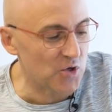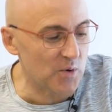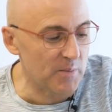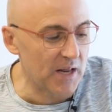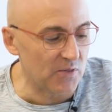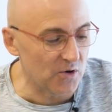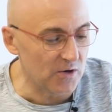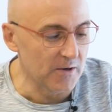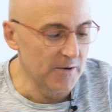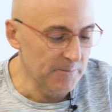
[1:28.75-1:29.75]
yo voy
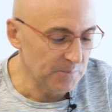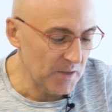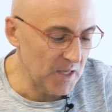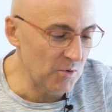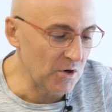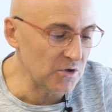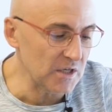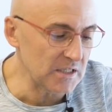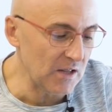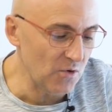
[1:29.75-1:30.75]
mirando y voy
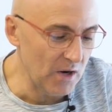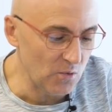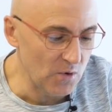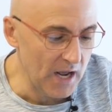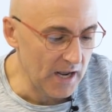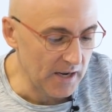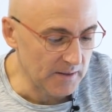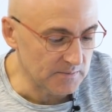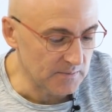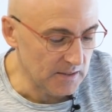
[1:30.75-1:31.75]
contestando alguna,